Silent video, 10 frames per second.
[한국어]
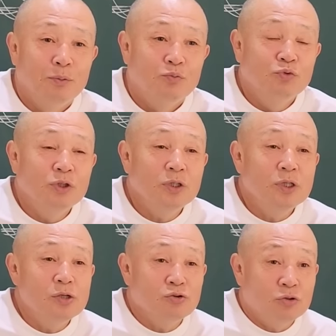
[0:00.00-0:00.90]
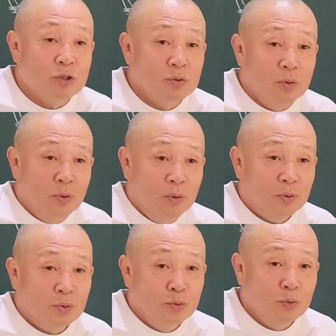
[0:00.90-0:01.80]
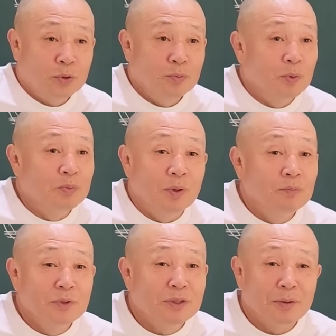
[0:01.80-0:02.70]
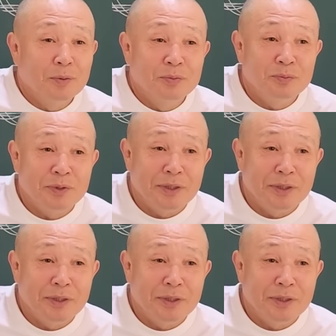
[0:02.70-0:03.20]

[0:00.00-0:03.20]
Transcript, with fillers: 무진일주치고 돈 욕심 없, 없는 사람 없습니다.